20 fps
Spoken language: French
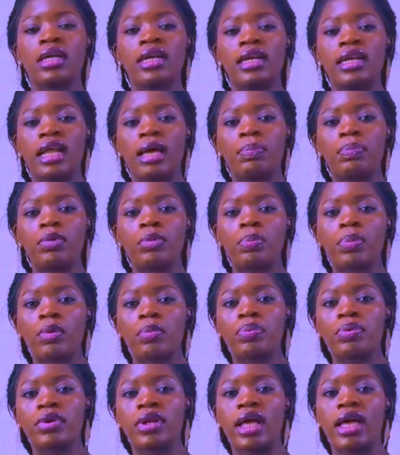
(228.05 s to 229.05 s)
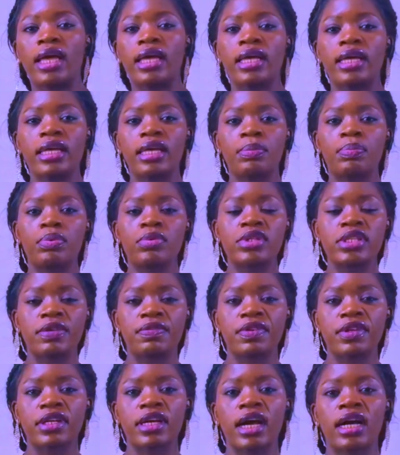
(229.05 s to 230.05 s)
Les plus populaires et plus
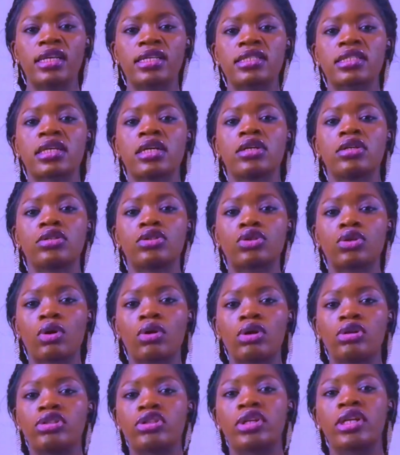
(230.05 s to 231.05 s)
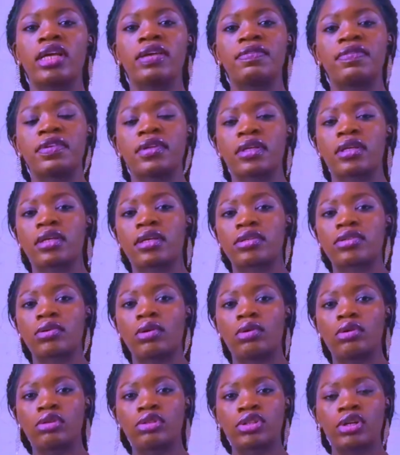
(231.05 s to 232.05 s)
efficaces sont le jeûne, sont
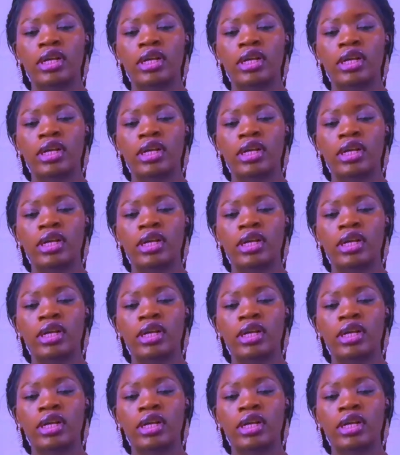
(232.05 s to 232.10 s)
le